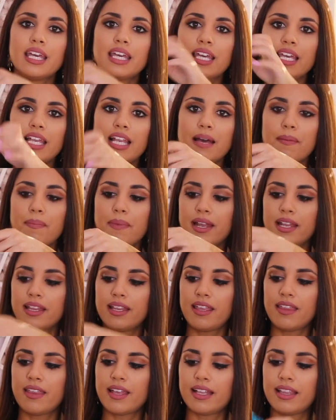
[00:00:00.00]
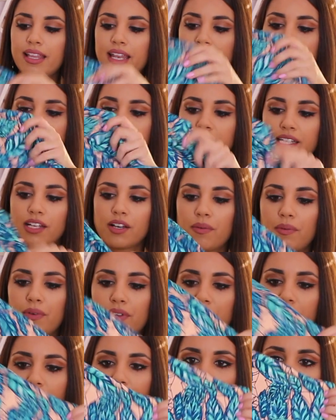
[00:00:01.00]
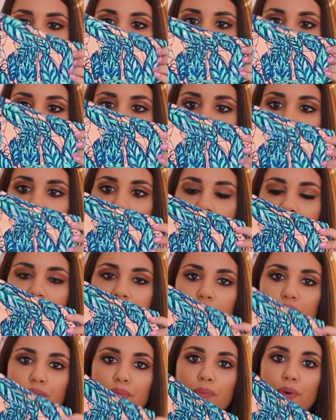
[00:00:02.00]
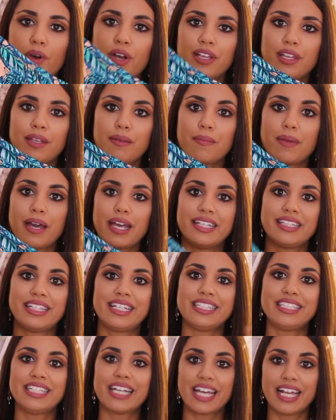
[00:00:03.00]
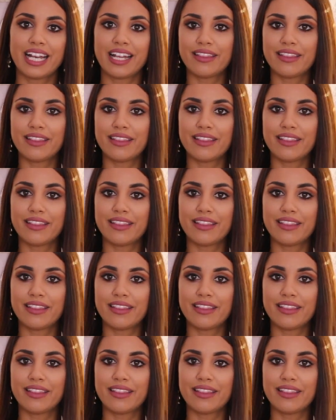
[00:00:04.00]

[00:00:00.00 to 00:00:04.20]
Y la parte de atrás, como estáis viendo, es un poquitín más estrecha que